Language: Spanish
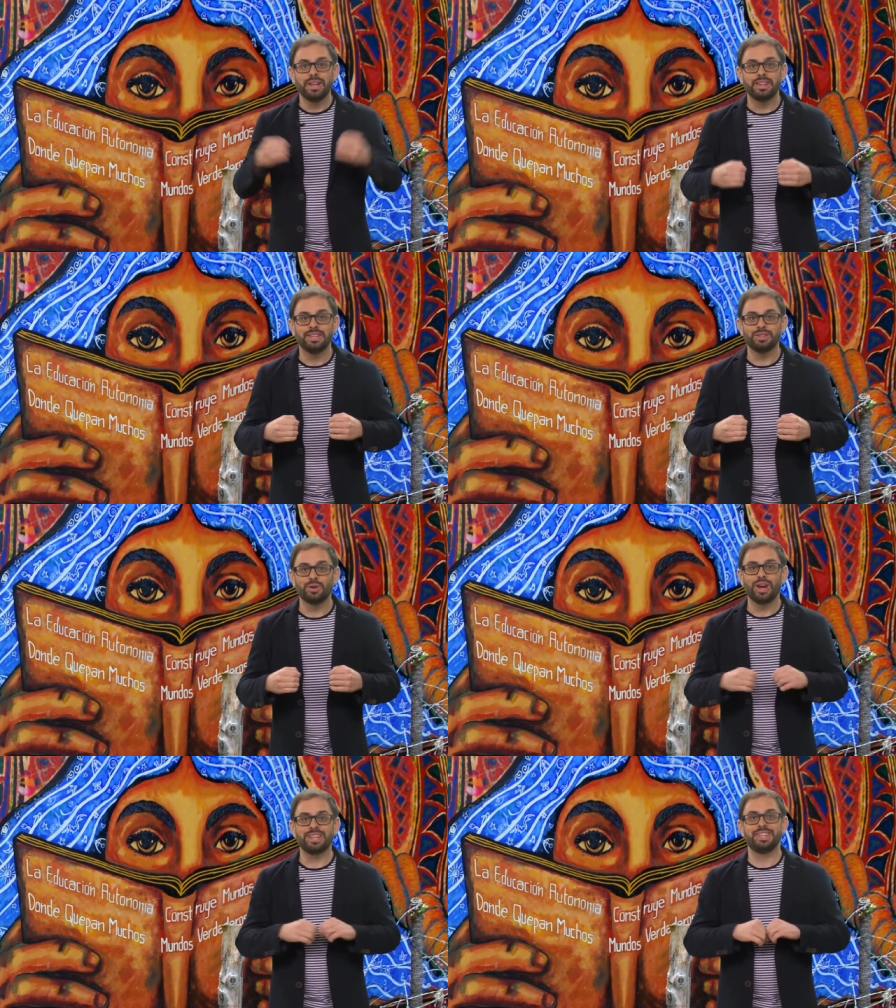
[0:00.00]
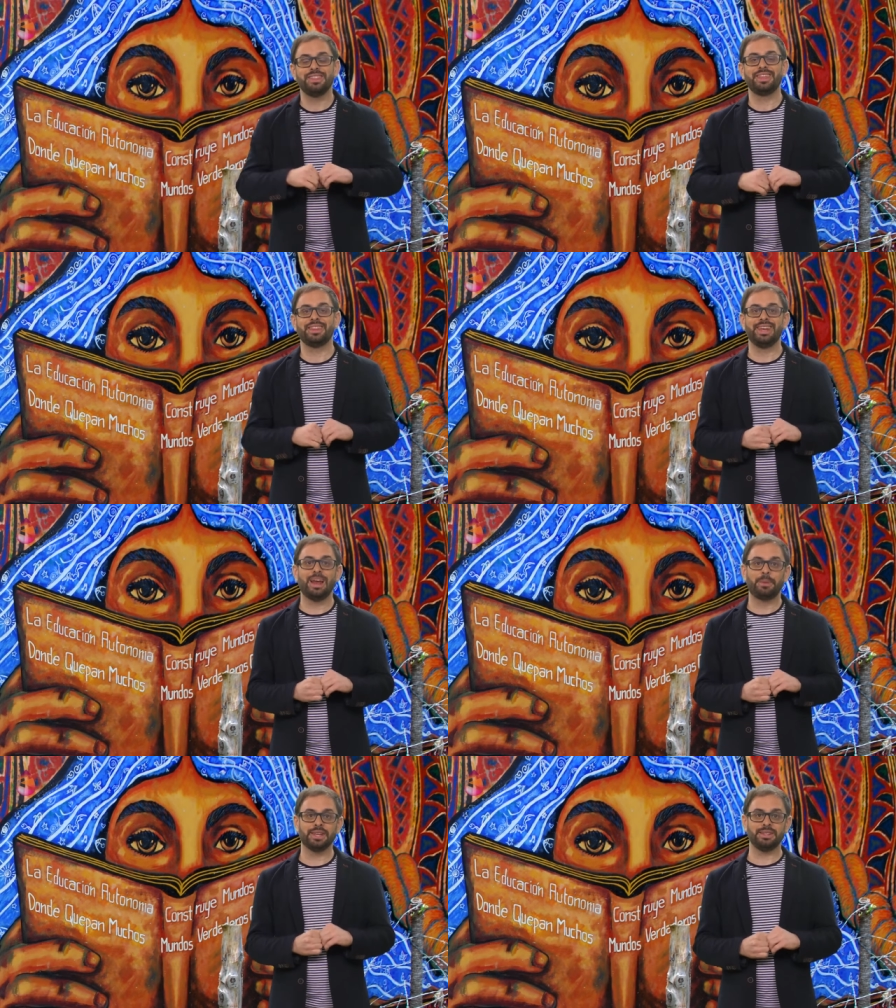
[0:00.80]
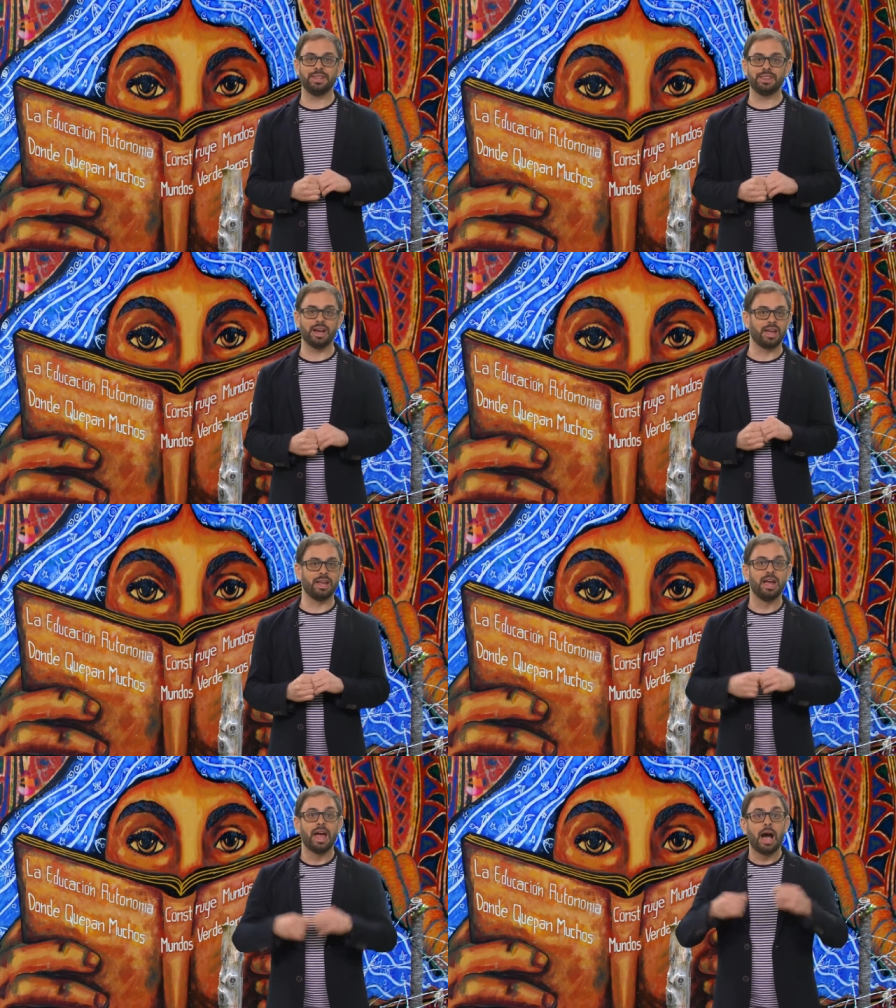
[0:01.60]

el centro la esencia del aprendizaje,